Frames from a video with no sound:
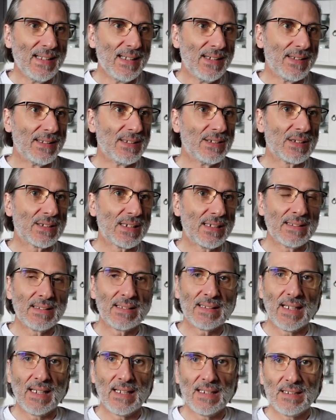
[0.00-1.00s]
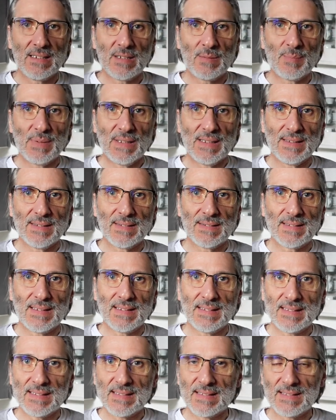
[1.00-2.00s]
Wenn ich ganz ehrlich bin,
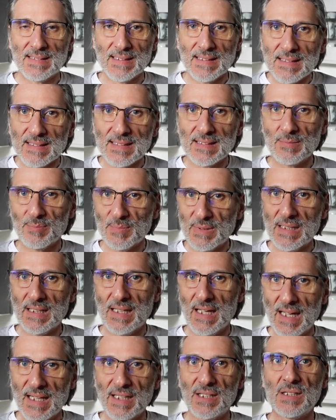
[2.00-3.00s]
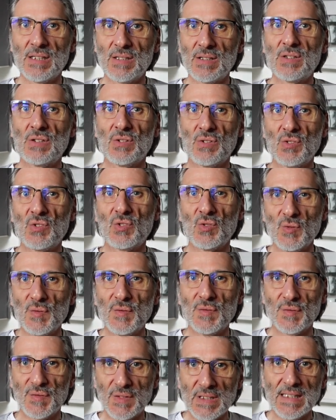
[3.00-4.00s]
das ist mir echt zu
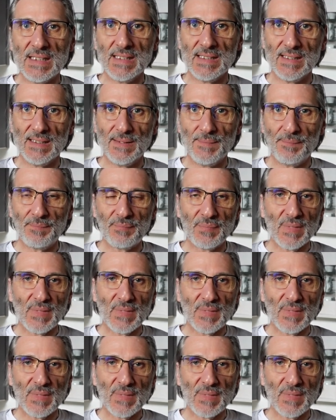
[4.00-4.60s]
viel.